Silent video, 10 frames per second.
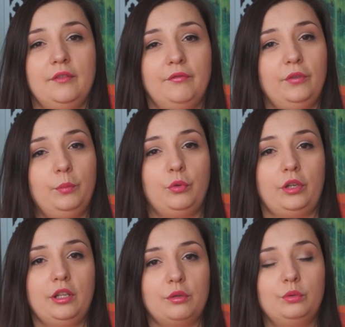
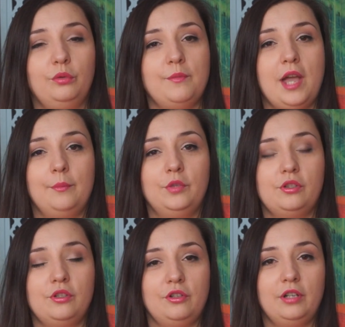wybór kierunków miałam
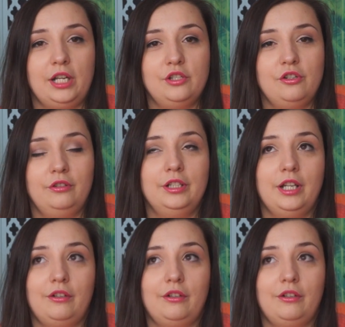dosyć ograniczony,